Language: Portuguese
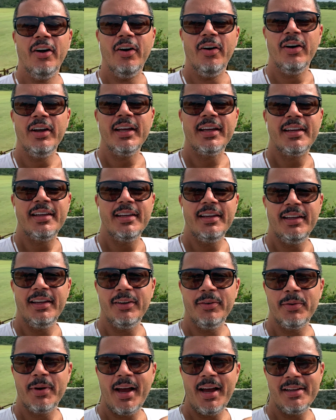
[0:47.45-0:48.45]
Olha que
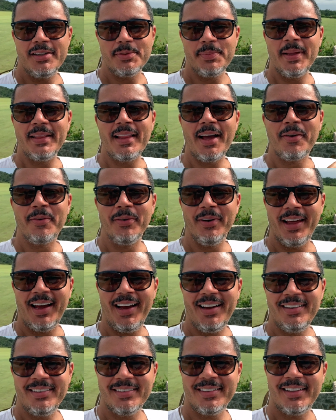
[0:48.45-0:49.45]
lugar
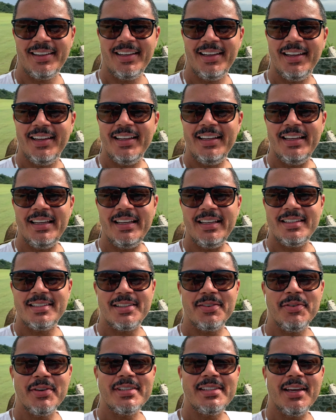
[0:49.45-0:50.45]
espetacular! E
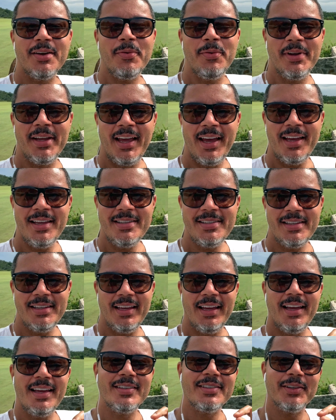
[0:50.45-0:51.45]
se você
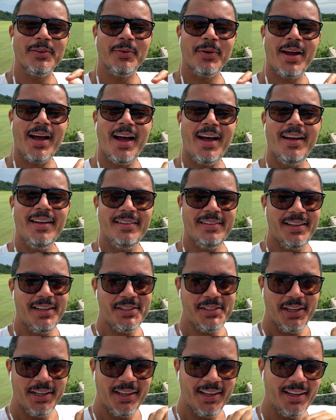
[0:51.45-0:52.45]
conhece esse lugar,
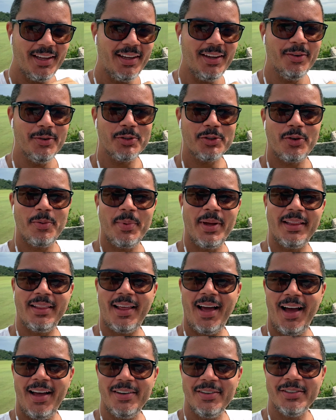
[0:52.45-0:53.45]
deixa aqui nos
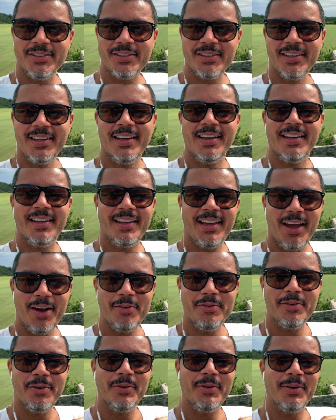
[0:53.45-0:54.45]
comentários que
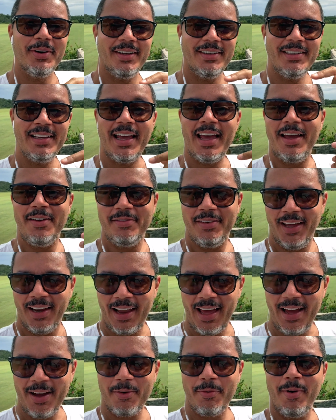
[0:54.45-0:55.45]
eu vou lhe
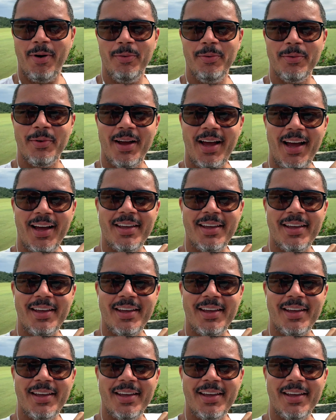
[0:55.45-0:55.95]
revelar qual lugar